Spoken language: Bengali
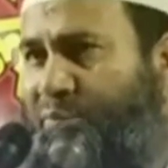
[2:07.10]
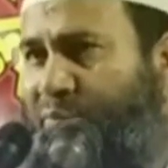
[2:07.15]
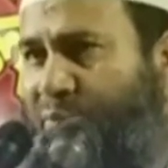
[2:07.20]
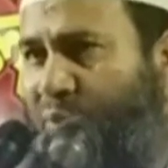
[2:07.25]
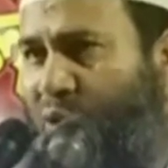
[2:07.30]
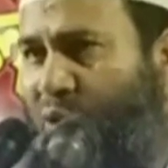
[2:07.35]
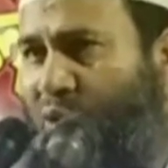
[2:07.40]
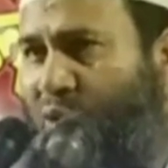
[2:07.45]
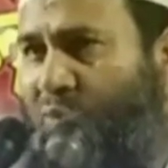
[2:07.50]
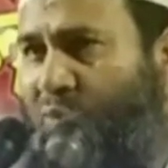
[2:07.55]

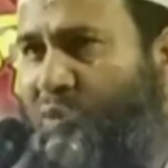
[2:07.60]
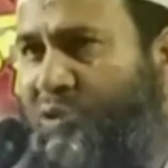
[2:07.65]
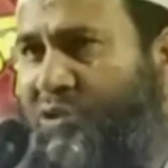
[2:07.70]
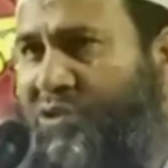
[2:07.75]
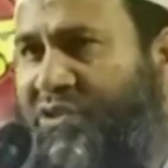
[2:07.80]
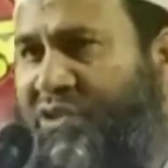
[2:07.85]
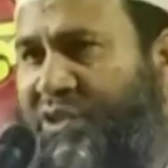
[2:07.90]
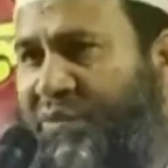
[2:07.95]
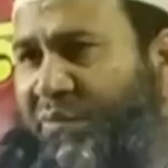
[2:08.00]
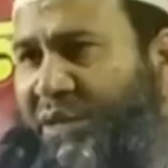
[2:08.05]

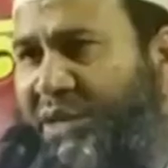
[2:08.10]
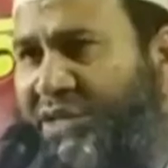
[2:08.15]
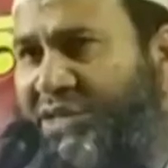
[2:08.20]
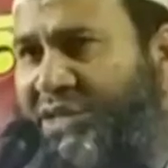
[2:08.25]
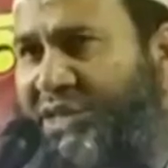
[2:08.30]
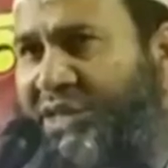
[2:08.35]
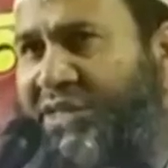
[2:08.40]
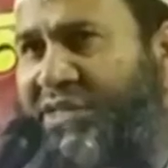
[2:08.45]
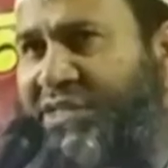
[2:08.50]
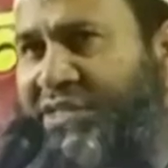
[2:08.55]
পরবর্তী
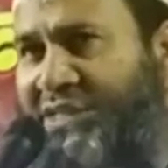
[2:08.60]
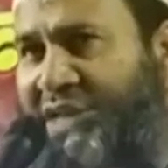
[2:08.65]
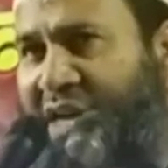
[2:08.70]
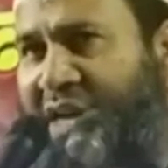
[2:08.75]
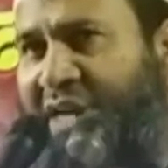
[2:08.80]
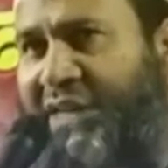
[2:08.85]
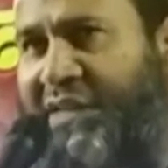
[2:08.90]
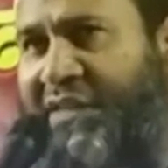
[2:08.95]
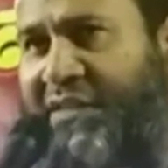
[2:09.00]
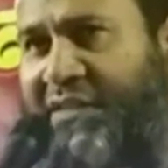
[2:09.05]
মাসের
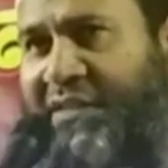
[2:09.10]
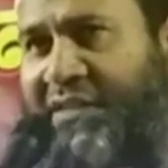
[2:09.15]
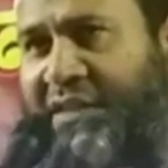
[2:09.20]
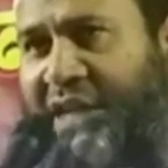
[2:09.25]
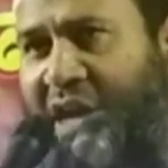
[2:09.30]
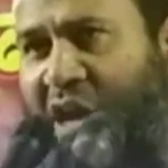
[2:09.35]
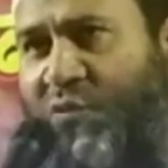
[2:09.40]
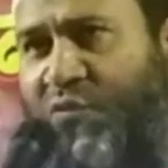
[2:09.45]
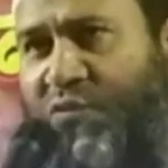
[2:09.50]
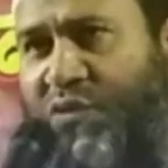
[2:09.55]
চাঁদ
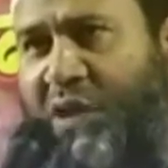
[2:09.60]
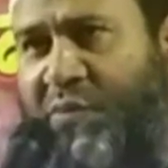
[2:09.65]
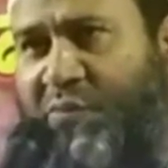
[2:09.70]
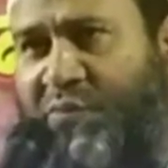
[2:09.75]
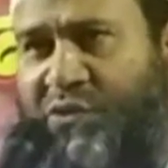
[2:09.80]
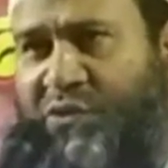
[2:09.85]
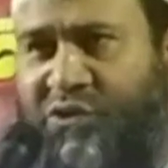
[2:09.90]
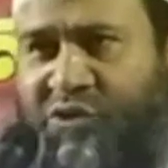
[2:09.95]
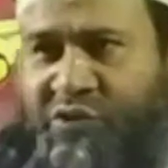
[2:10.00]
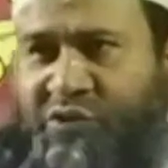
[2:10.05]
না ওঠা
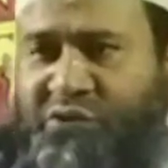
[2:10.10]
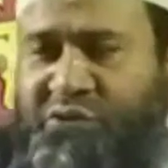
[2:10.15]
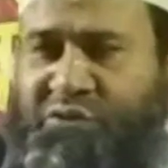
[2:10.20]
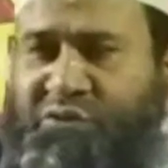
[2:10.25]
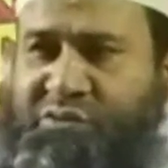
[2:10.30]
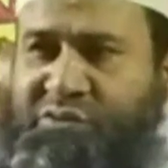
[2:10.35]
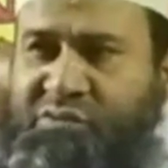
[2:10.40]
পর্যন্ত